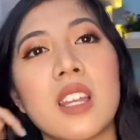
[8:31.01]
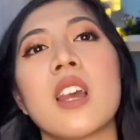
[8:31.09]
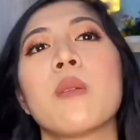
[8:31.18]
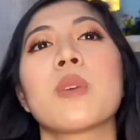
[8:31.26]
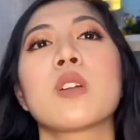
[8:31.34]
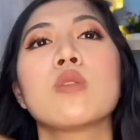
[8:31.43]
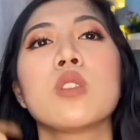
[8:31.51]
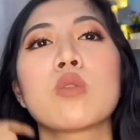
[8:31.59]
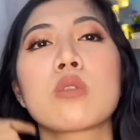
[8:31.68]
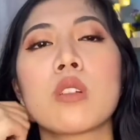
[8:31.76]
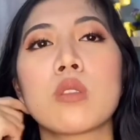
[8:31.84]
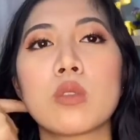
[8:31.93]
Pero yung dito
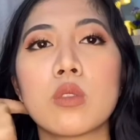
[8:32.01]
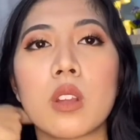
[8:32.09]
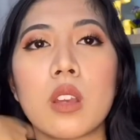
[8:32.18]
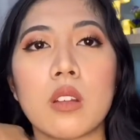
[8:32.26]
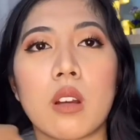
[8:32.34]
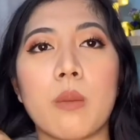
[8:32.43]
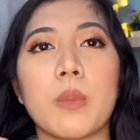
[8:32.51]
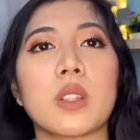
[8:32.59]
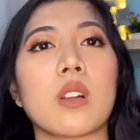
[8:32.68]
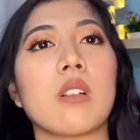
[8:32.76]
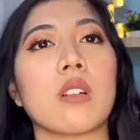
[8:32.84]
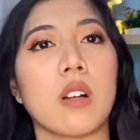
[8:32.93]
sa likod ko, nahihirapan
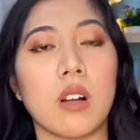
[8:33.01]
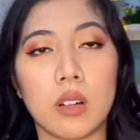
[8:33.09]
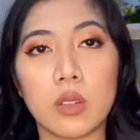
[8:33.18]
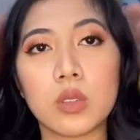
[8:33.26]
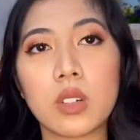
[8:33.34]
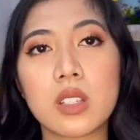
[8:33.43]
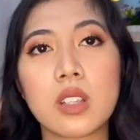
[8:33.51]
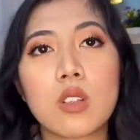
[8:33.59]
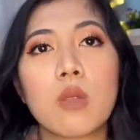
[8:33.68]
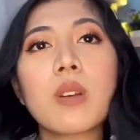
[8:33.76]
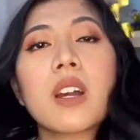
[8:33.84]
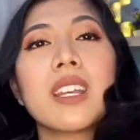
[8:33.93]
talaga ako. Kasi
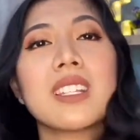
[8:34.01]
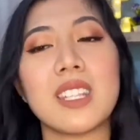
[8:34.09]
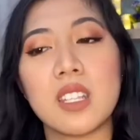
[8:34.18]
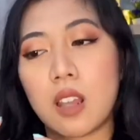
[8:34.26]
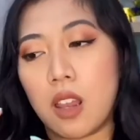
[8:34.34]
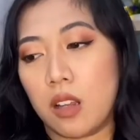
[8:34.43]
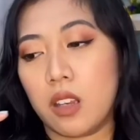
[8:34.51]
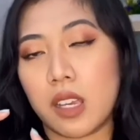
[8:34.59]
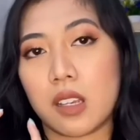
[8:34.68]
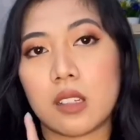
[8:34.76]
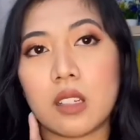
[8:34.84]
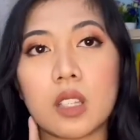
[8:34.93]
sobrang iksi niya lang. Like,
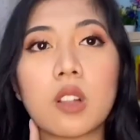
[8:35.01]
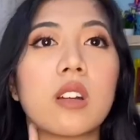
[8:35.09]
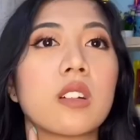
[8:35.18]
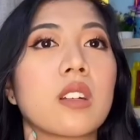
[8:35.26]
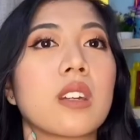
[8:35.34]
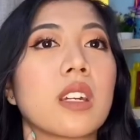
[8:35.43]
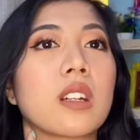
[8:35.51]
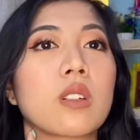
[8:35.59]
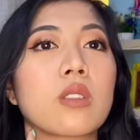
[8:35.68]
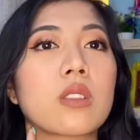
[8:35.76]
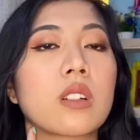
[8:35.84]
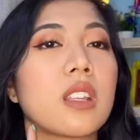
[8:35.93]
ito lang yung hair ko.
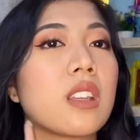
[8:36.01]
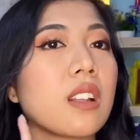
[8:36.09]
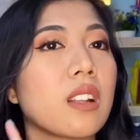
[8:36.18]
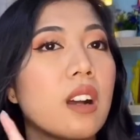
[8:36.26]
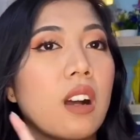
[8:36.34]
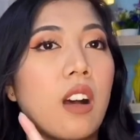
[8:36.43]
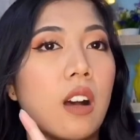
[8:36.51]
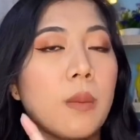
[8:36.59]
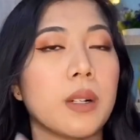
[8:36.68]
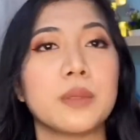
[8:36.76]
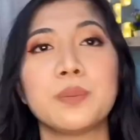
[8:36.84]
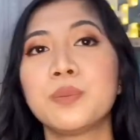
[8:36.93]
Ganyan lang kahaba.